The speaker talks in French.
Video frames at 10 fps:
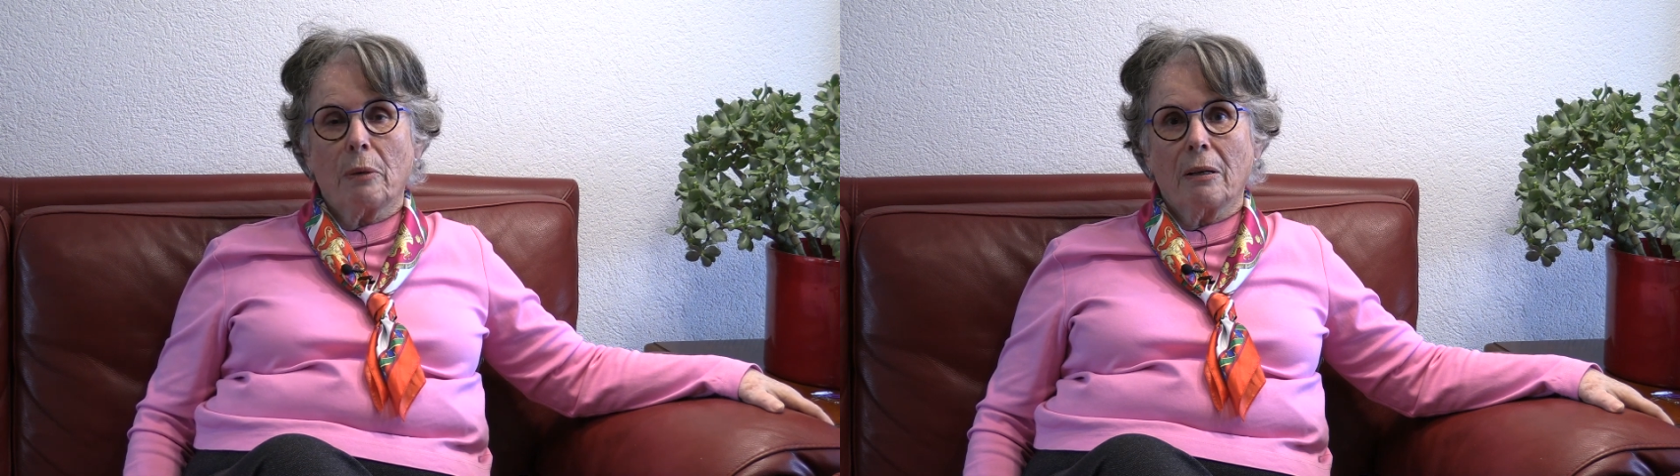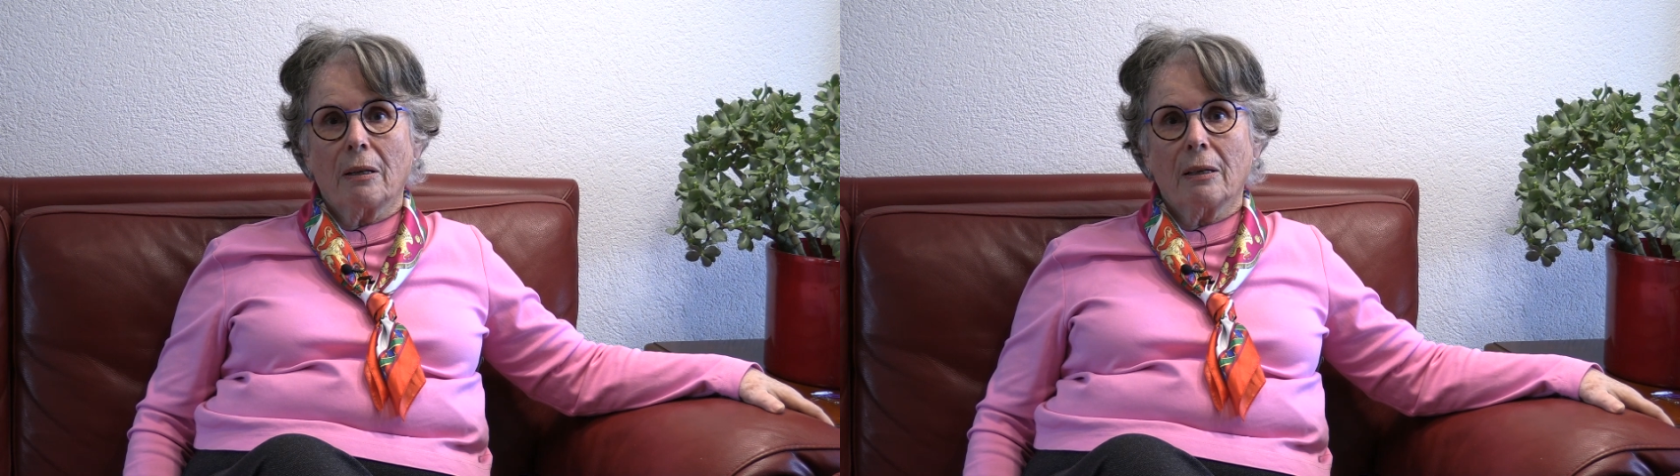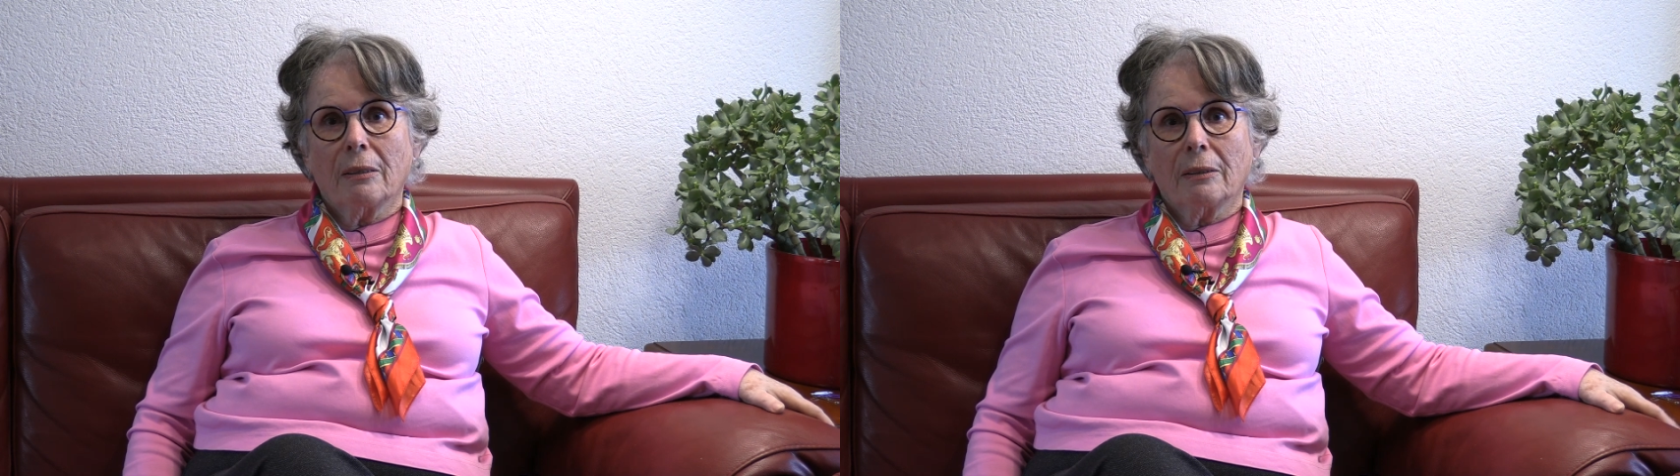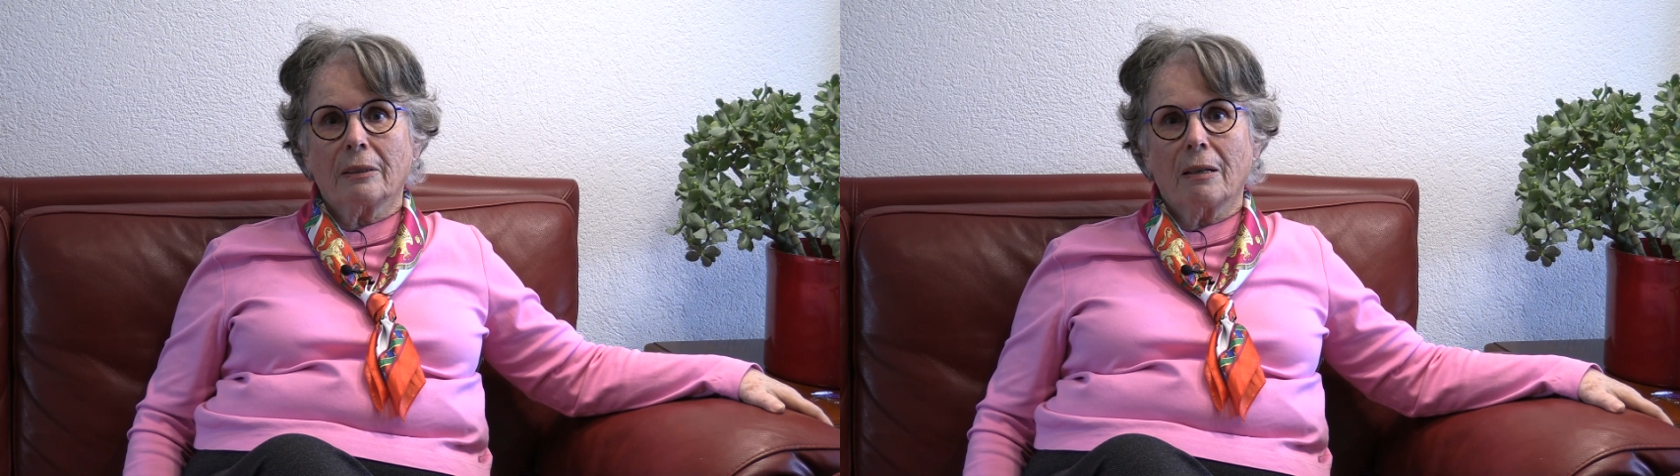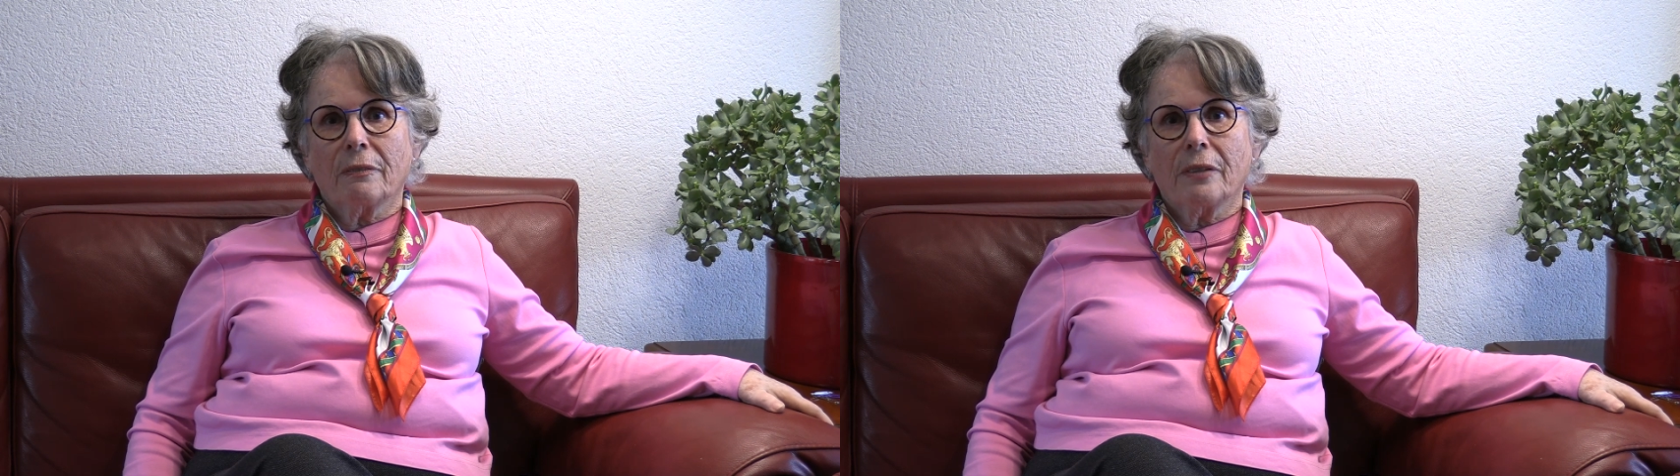
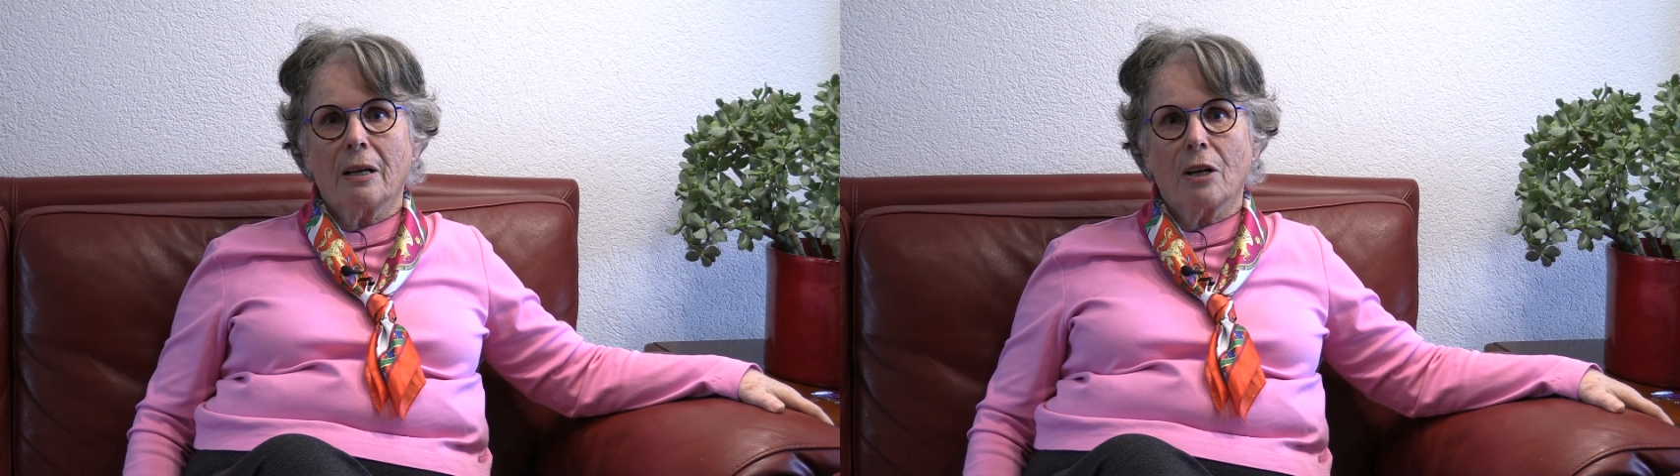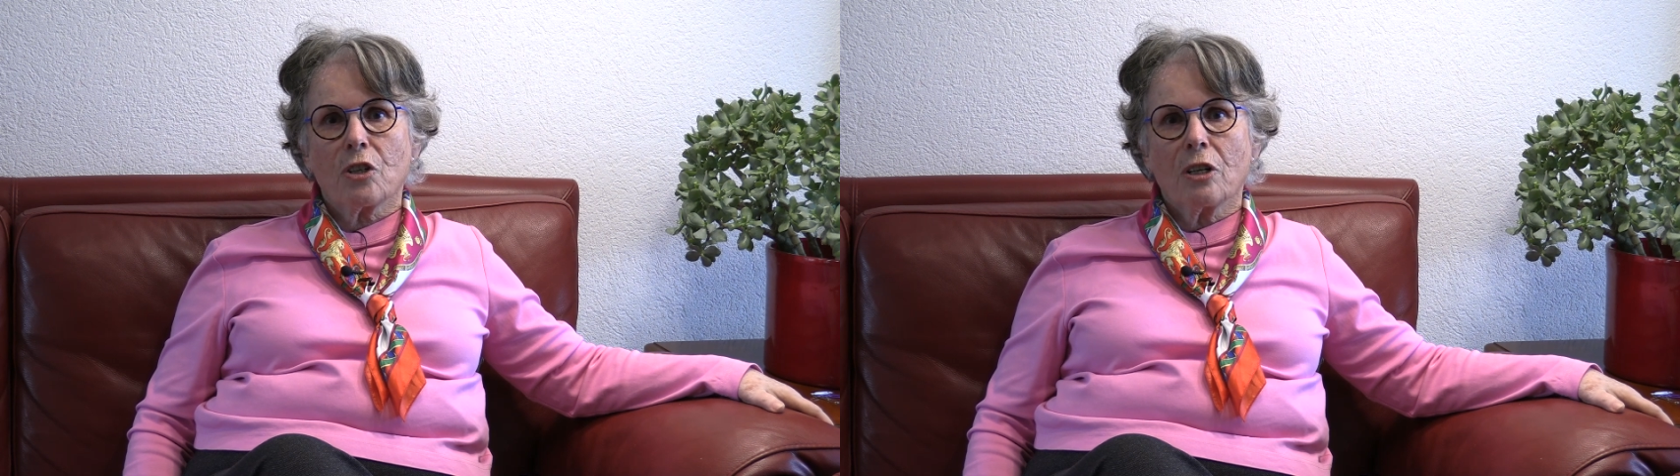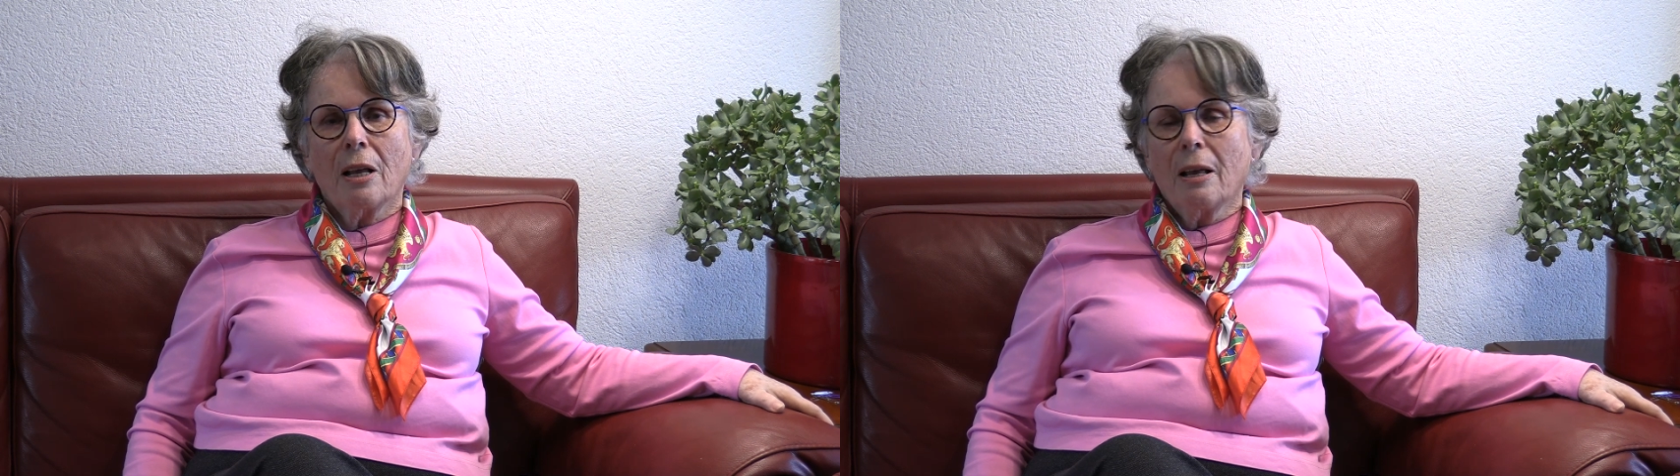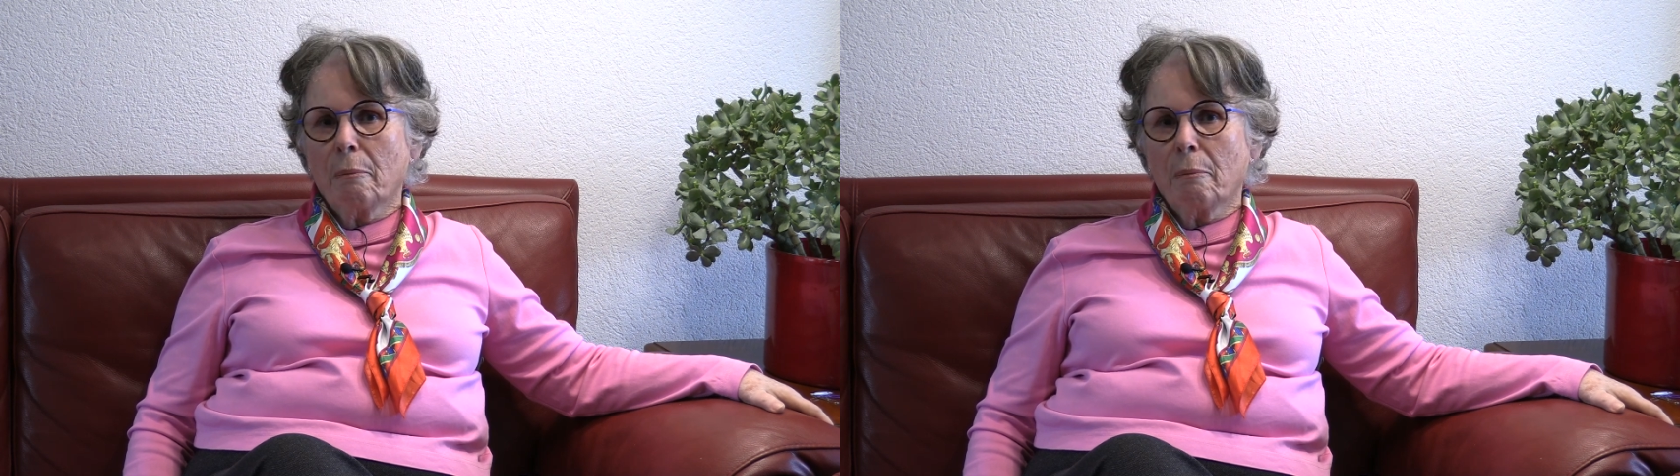moment-là dans le village.